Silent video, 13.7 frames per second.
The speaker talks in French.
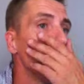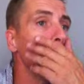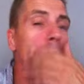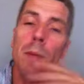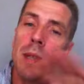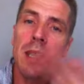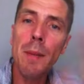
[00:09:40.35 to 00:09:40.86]
Il
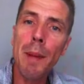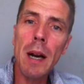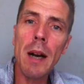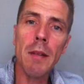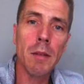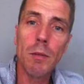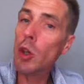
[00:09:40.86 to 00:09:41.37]
me dit, mais c'est pas
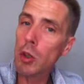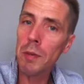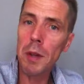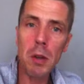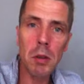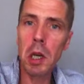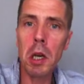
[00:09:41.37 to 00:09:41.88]
grave. Bon, je
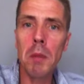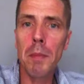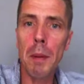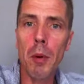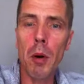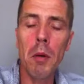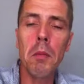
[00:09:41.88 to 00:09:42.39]
fais, ok,
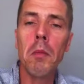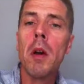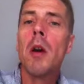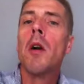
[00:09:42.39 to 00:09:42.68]
pas de problème.